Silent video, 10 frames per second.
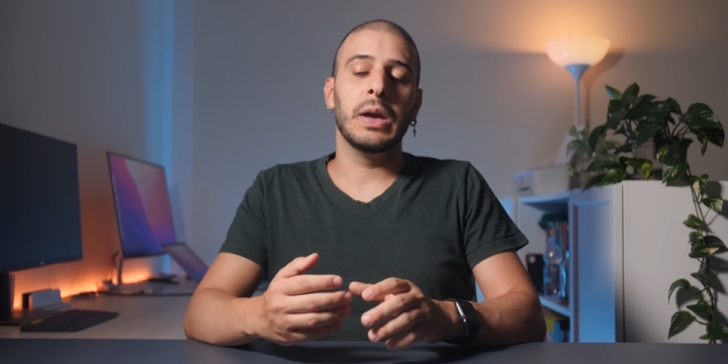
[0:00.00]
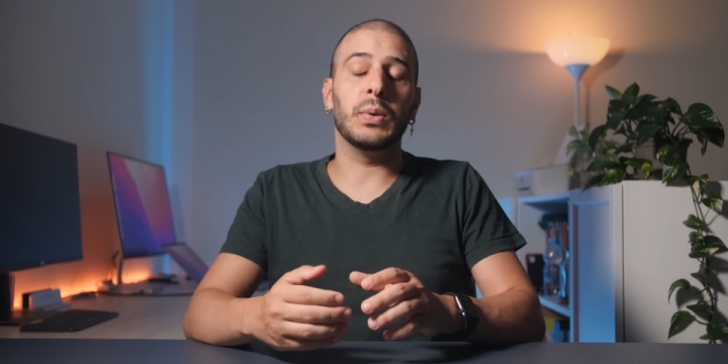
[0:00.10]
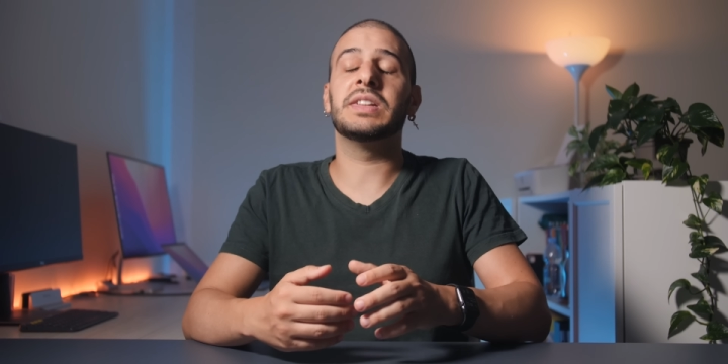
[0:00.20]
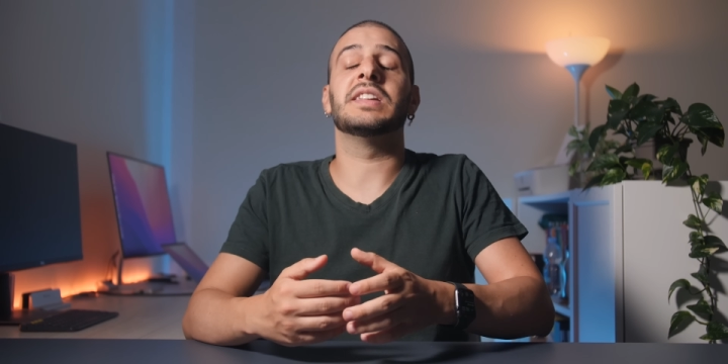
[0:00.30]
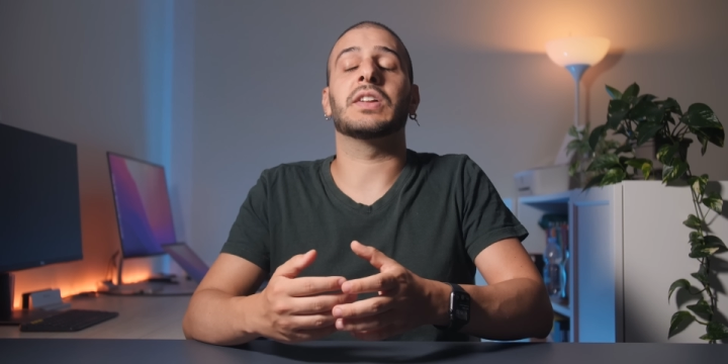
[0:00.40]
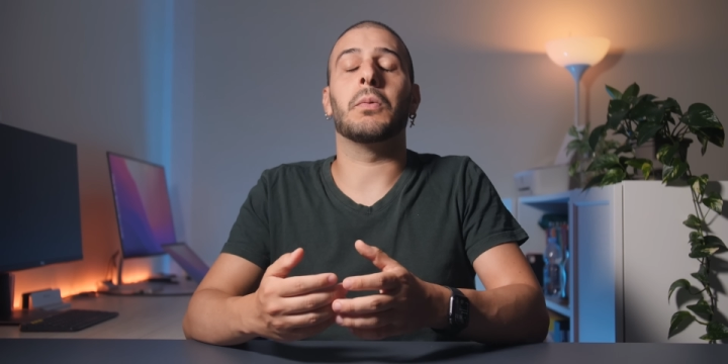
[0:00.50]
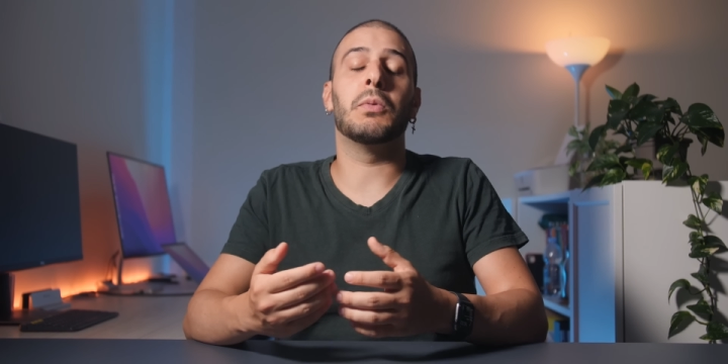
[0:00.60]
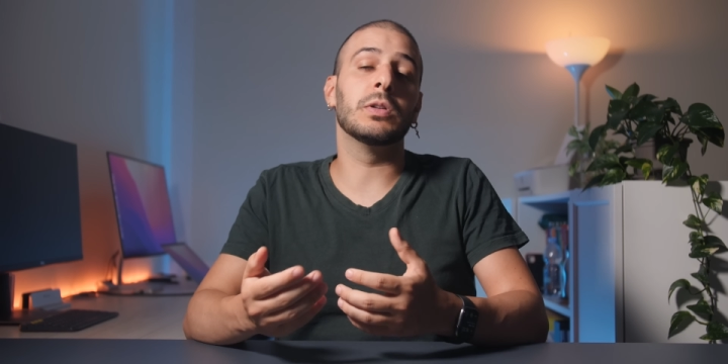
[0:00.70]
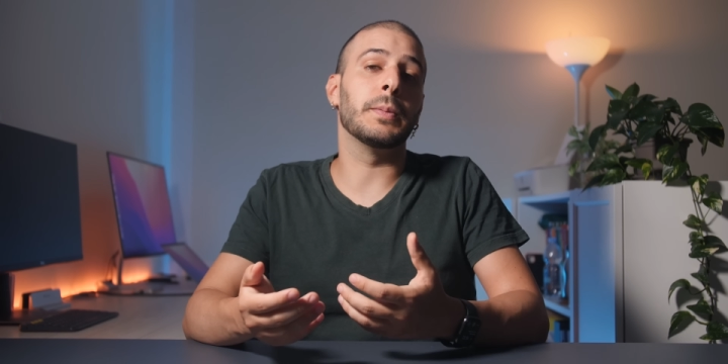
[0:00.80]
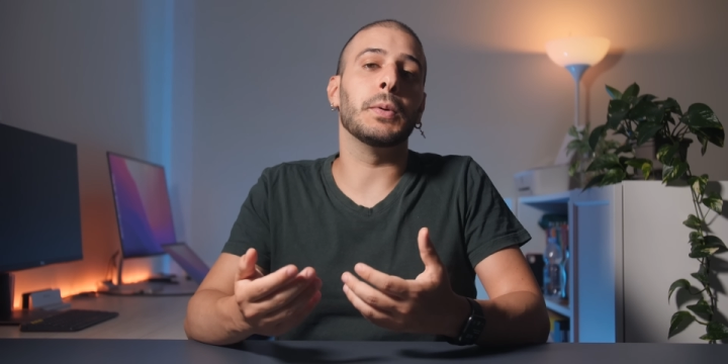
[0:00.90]
questi siano
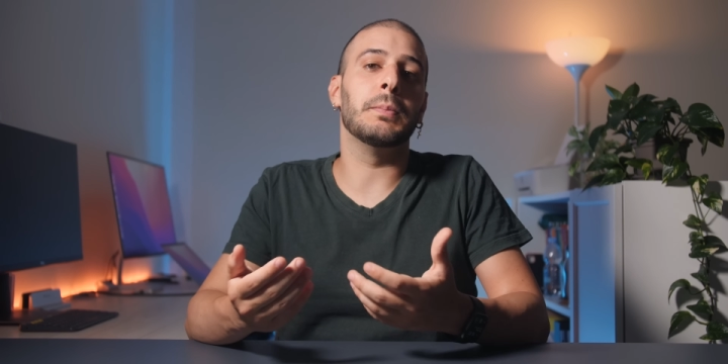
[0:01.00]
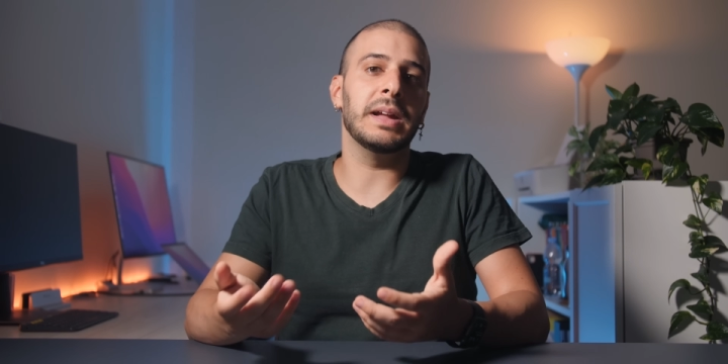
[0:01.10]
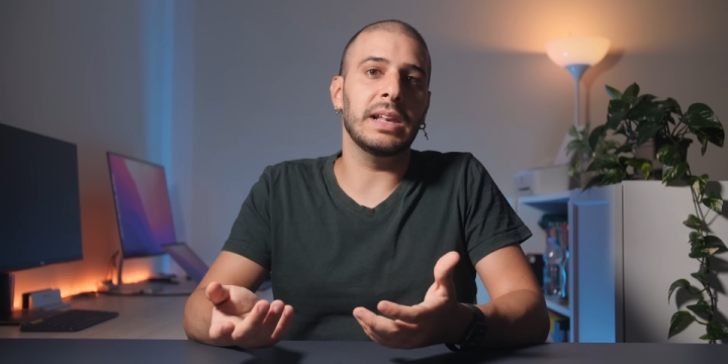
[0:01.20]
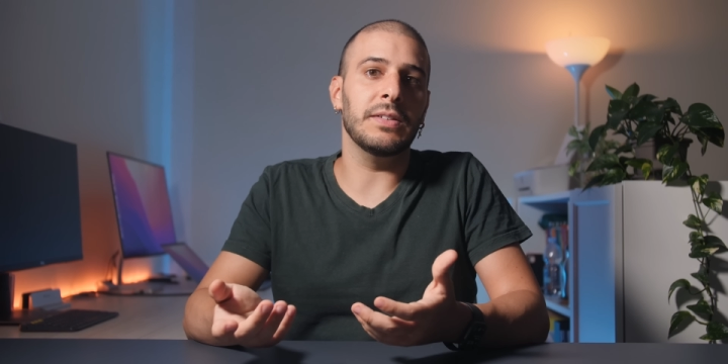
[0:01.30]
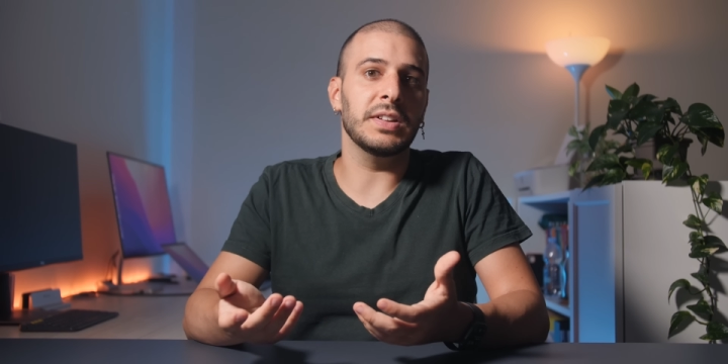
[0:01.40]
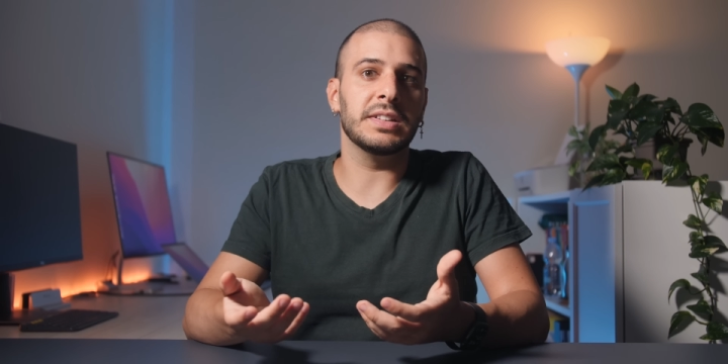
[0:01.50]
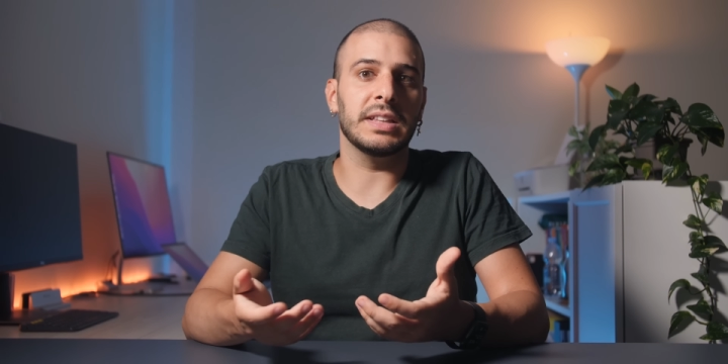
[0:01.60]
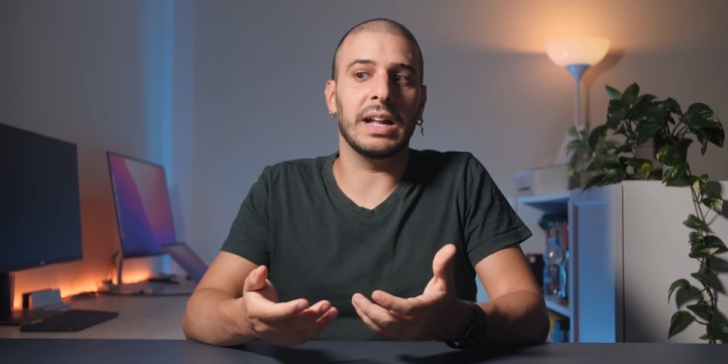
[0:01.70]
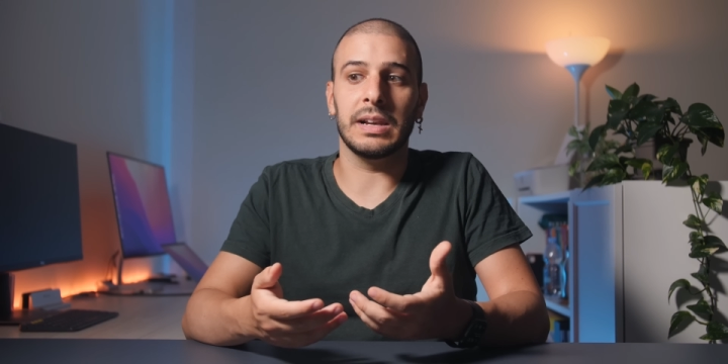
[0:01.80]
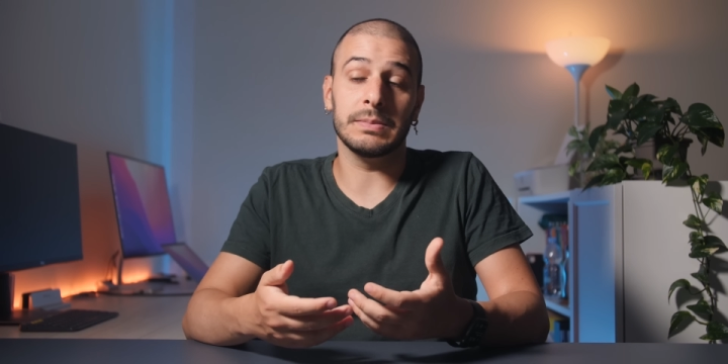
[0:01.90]
molto più belli visti
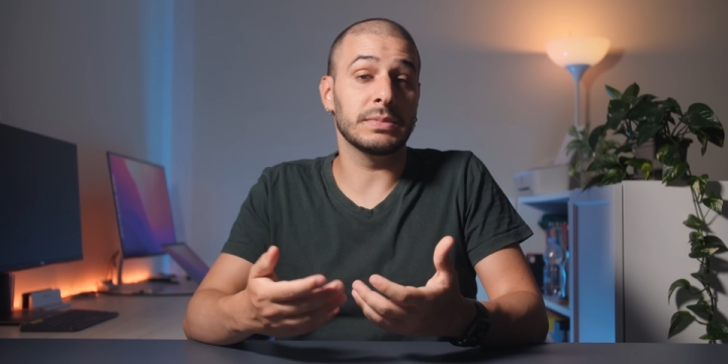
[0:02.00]
dal,